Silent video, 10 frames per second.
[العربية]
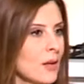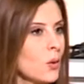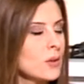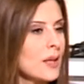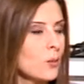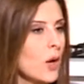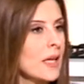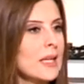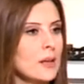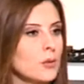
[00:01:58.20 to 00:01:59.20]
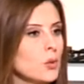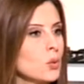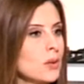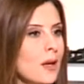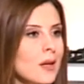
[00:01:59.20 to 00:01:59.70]
إيه. هون المخيله
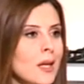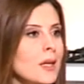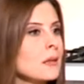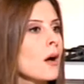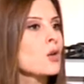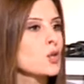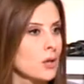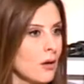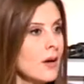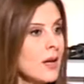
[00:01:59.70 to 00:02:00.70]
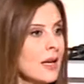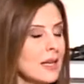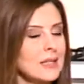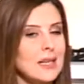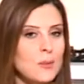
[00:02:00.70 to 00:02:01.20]
بتكون كثير ناشطه
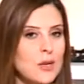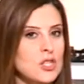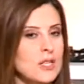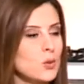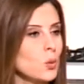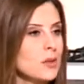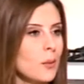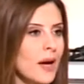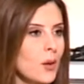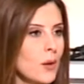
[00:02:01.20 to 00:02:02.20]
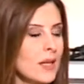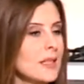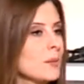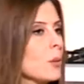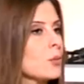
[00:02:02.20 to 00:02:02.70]
يعني الايماجيناسيون تبع الولد قد ما